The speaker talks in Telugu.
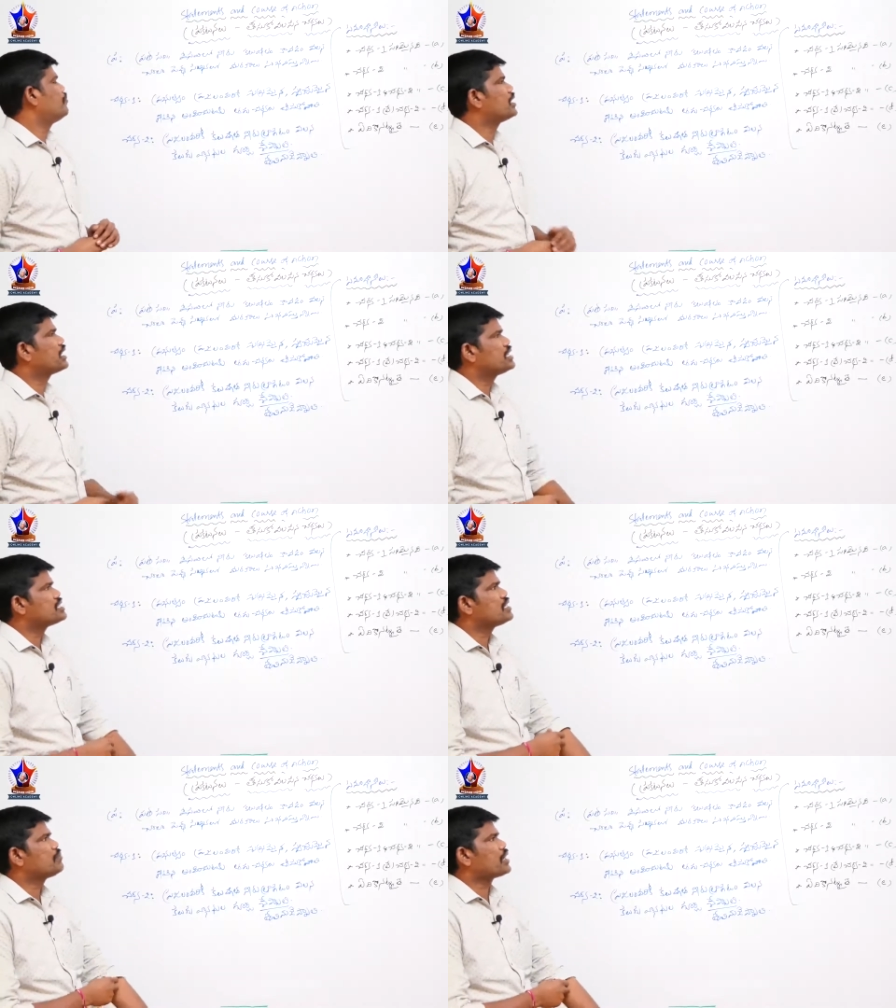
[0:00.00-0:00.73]
మనకి
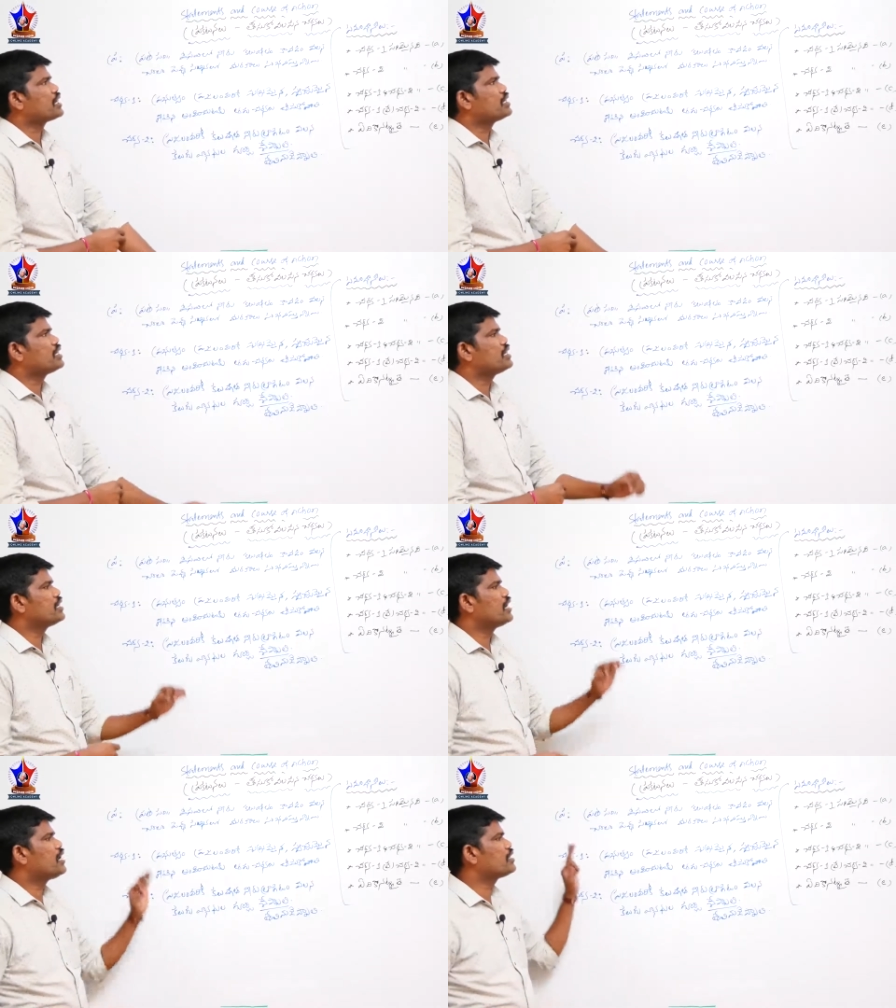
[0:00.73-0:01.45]
ఇచ్చిన
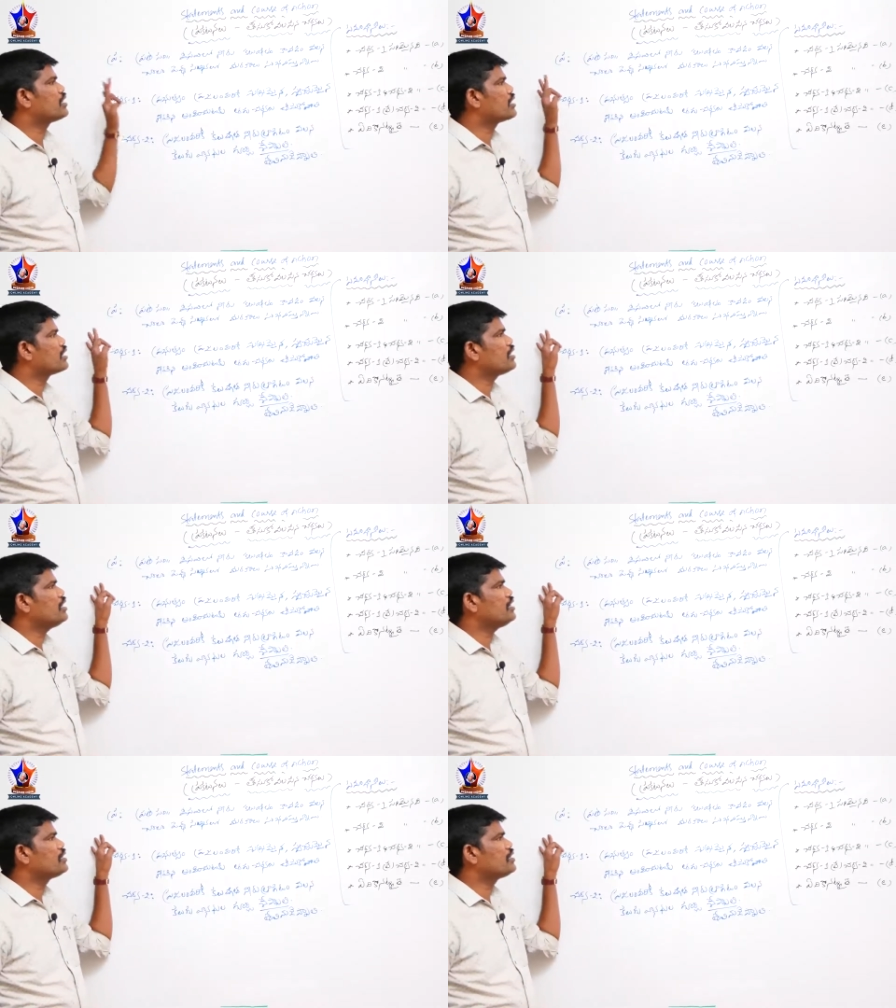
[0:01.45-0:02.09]
ప్రకటనని ఆధారంగా